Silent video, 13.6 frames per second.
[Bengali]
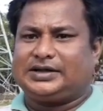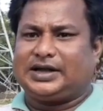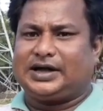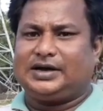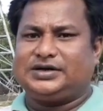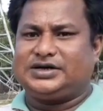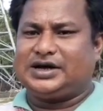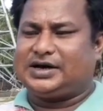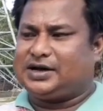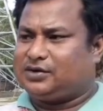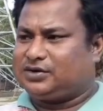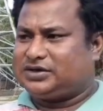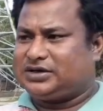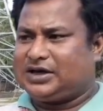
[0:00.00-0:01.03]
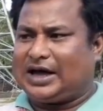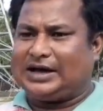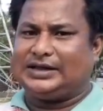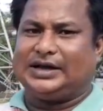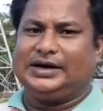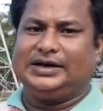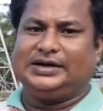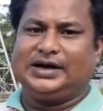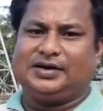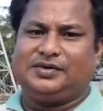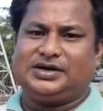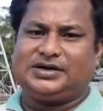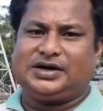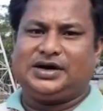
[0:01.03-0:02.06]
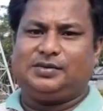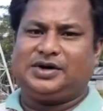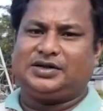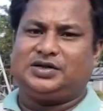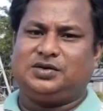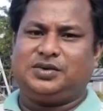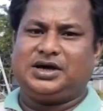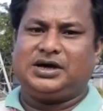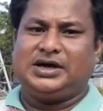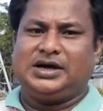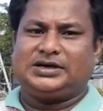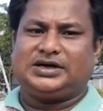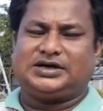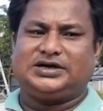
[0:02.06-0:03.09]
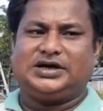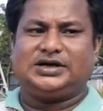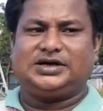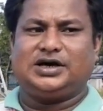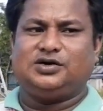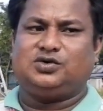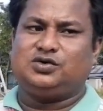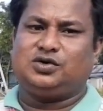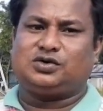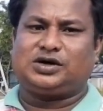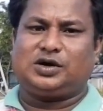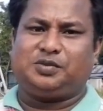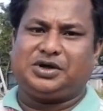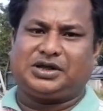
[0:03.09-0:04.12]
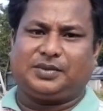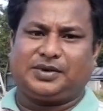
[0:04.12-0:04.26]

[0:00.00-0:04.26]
তা সেটা হচ্ছে আদার ইন্টারভেনশানের মাধ্যমে চাষিরা সেই সুযোগটাও পেতে